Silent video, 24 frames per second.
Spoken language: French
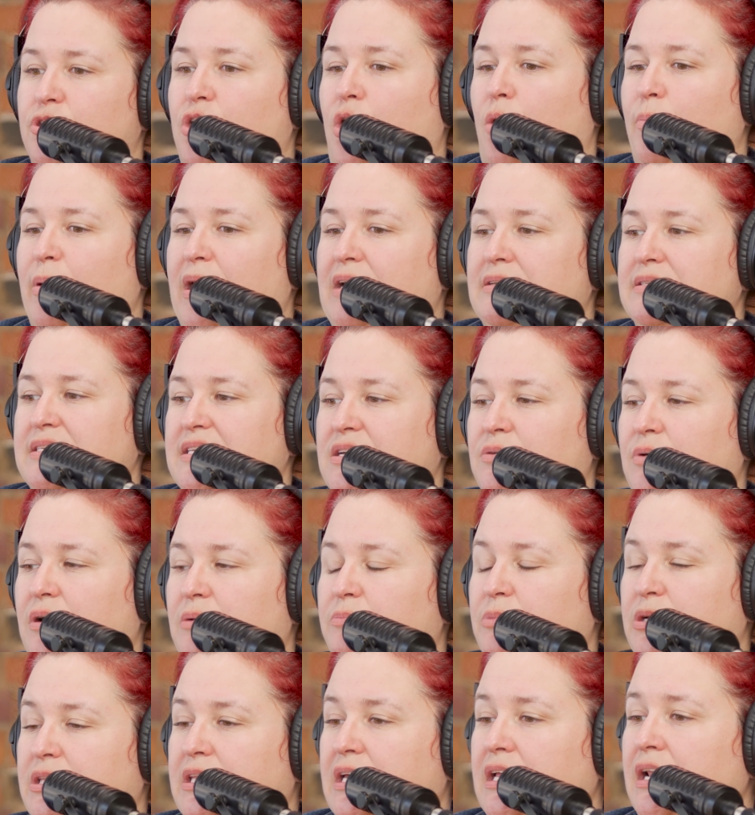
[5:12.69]
veut comprendre c'est quoi
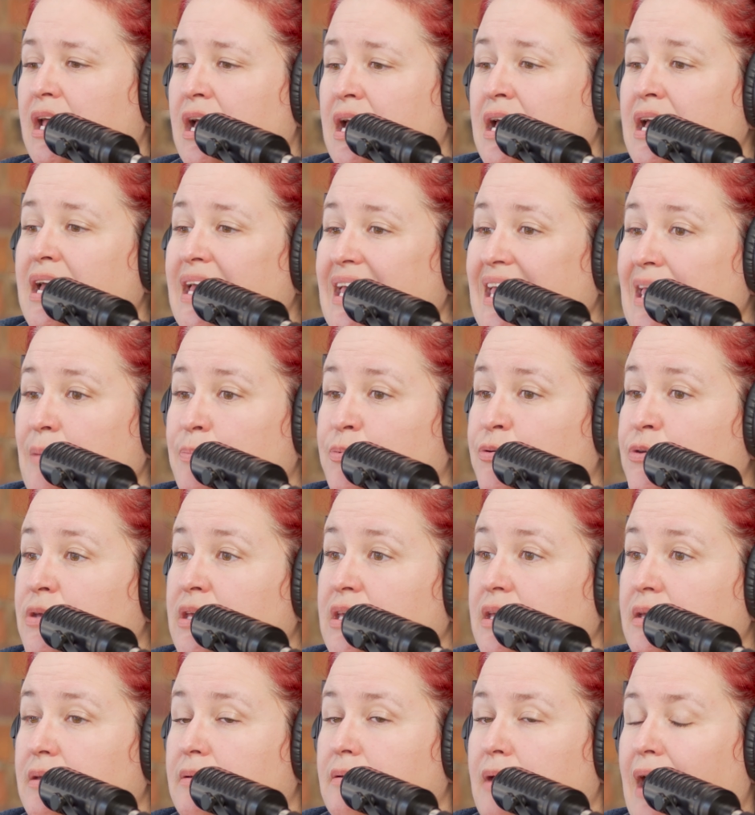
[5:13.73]
le modèle. Et
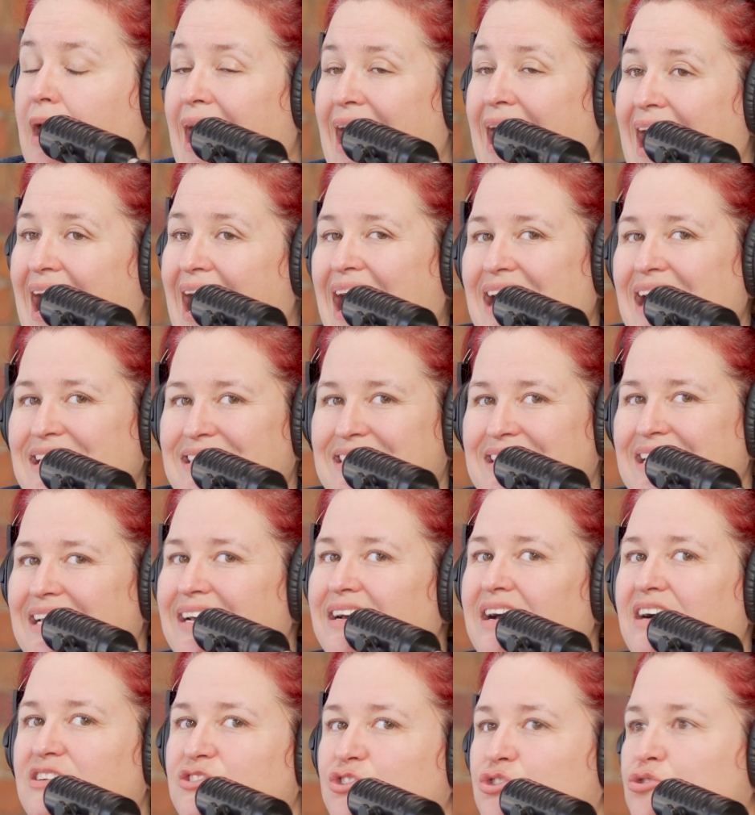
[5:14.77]
puis, elle s'est
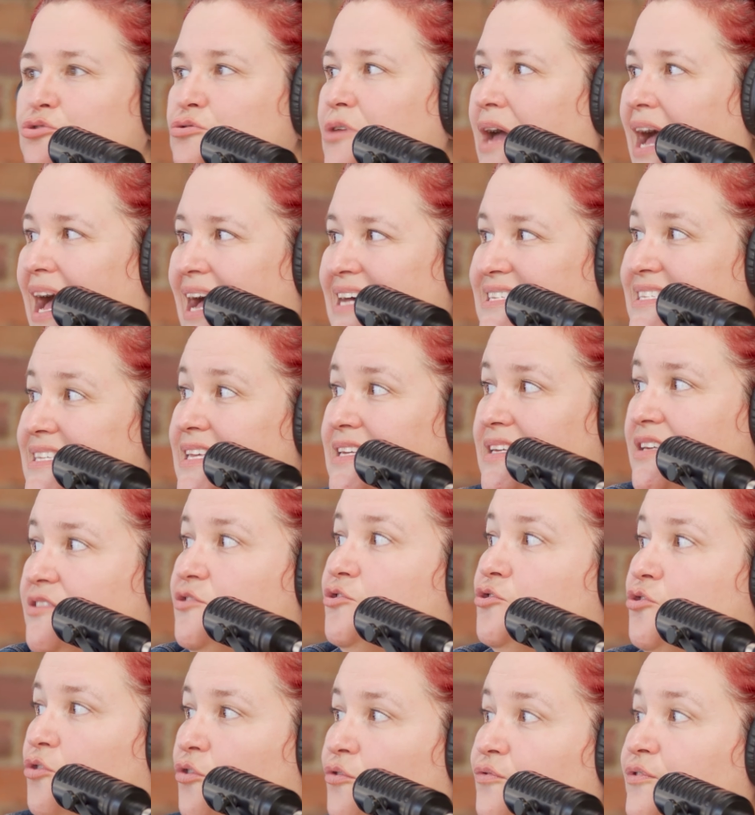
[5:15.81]
rendue à essayer de
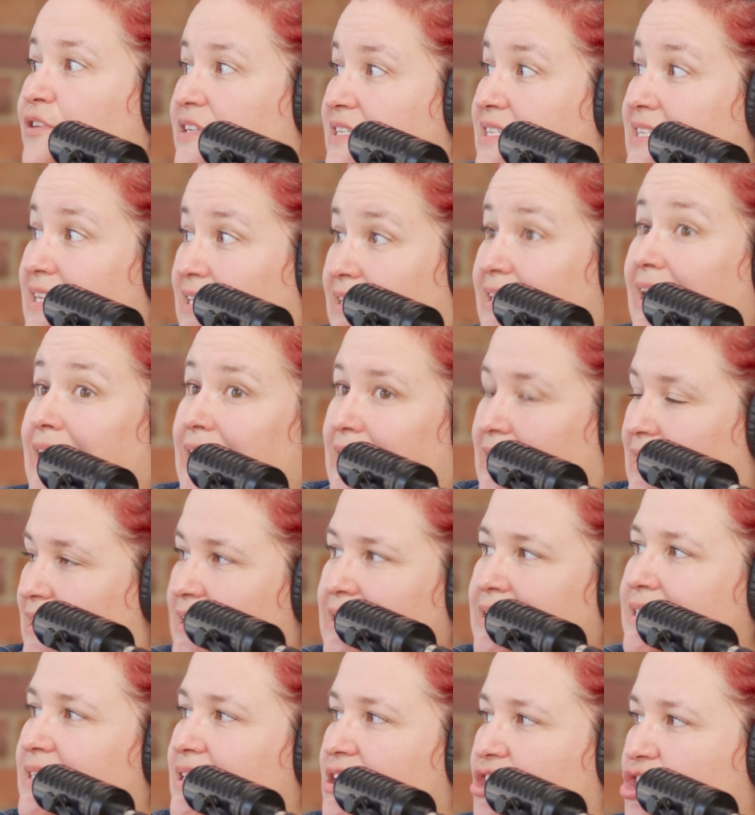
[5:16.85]
trouver c'était
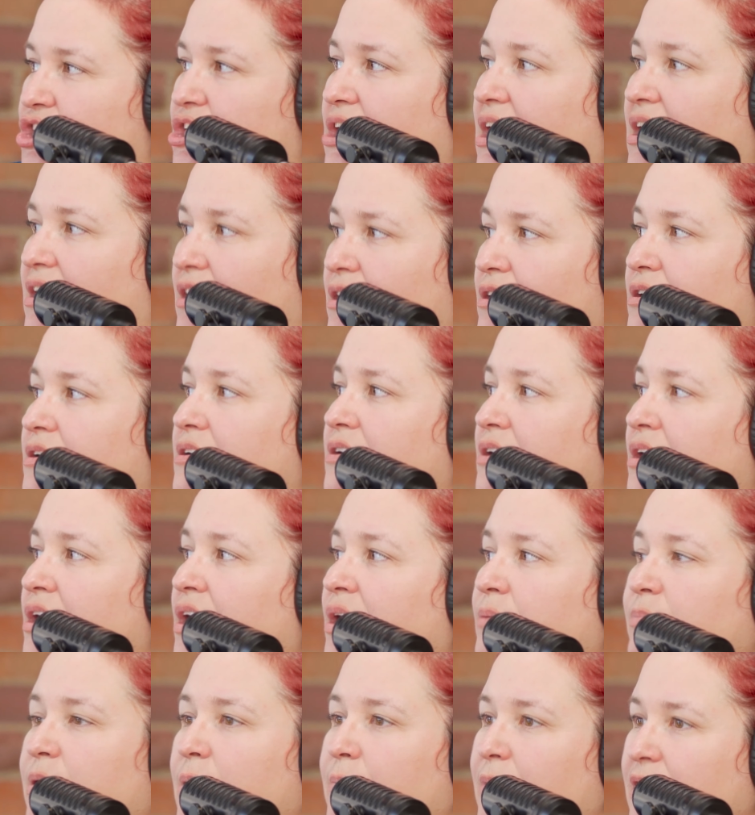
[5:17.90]
qui ces gens-là.
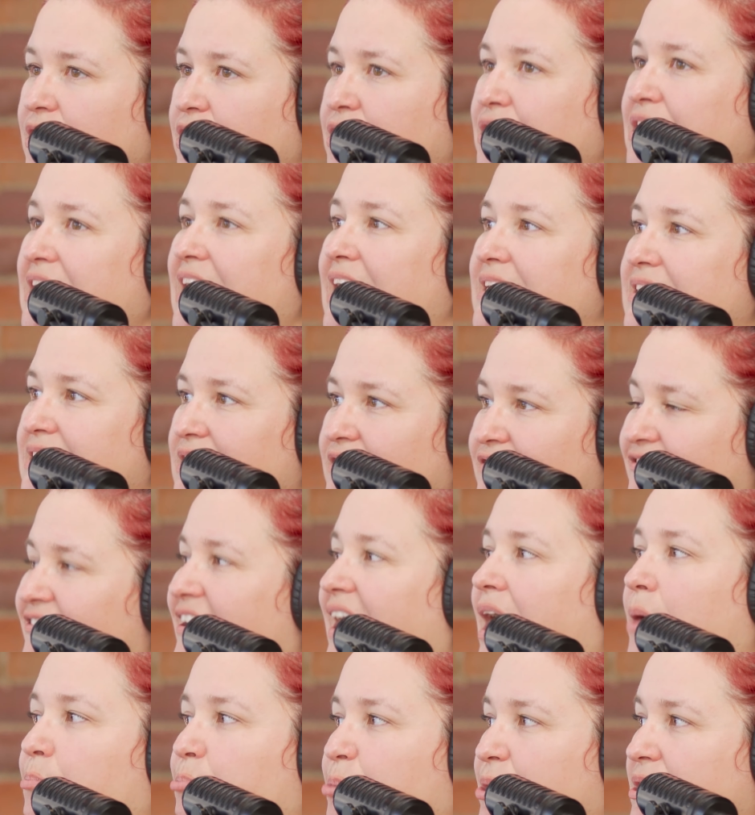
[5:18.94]
Puis à un moment donné, elle s'est
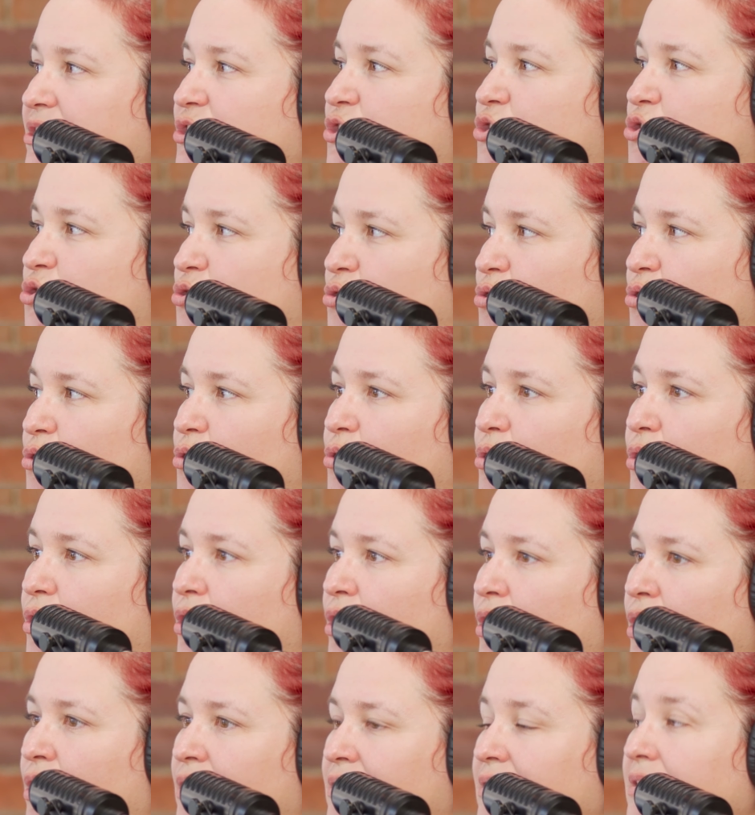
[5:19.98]
frappée sur
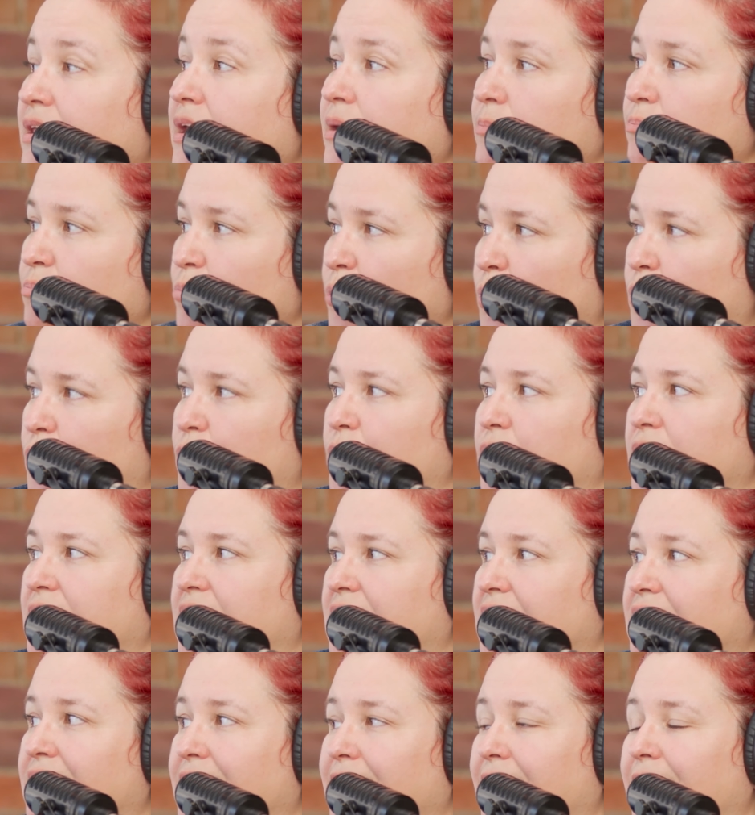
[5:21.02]
des murs
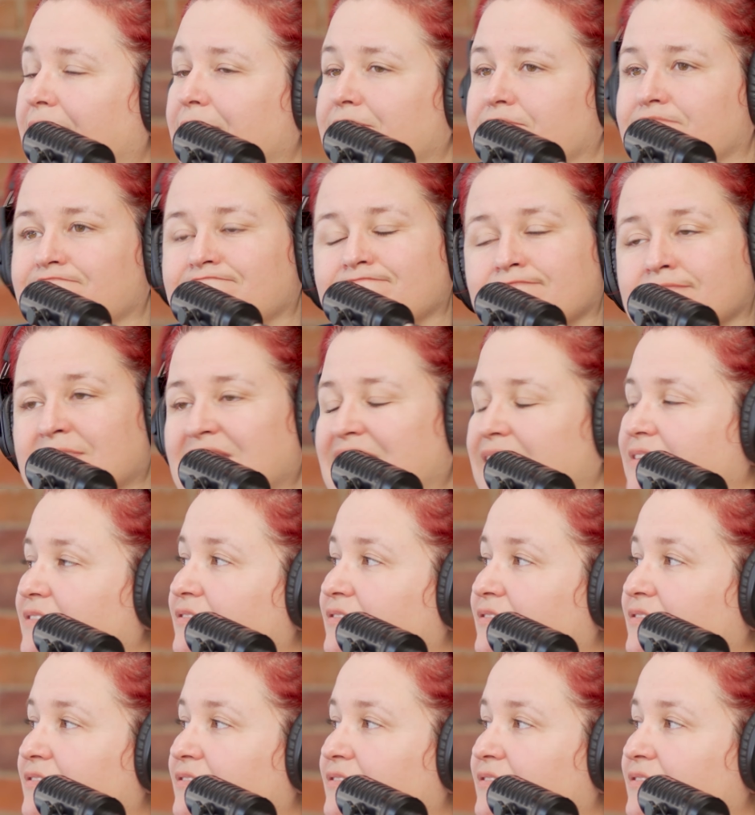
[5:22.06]
qui étaient «